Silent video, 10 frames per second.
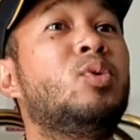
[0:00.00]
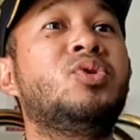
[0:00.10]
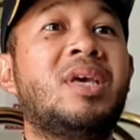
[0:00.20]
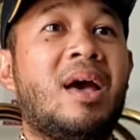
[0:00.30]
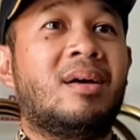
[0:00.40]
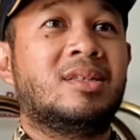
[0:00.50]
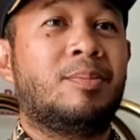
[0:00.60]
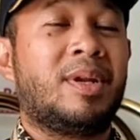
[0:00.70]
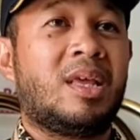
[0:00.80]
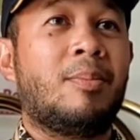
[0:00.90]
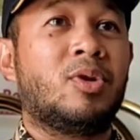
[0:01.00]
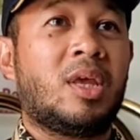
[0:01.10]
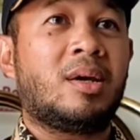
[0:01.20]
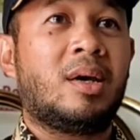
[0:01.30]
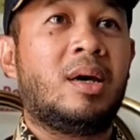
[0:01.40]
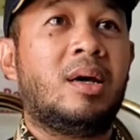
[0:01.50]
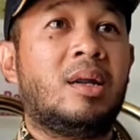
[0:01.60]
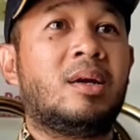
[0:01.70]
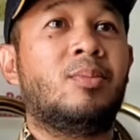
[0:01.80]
penunjang seperti apoteker,